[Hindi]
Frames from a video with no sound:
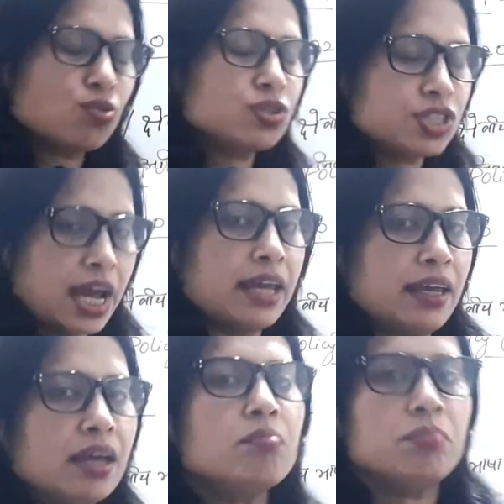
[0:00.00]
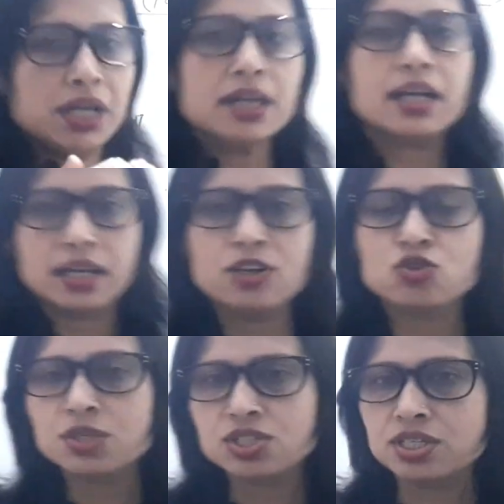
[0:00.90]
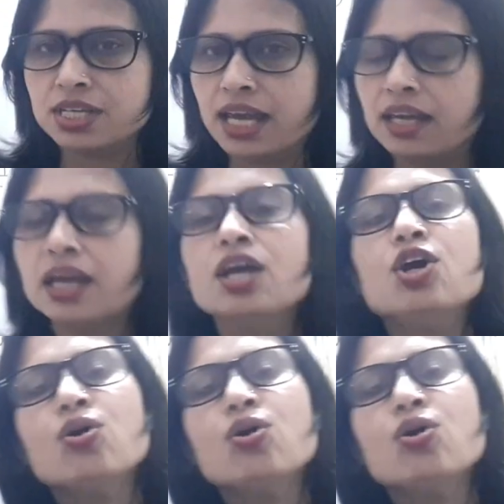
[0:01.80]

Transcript: जो जाएंगे बीएड करके जो बच्चे जाएंगे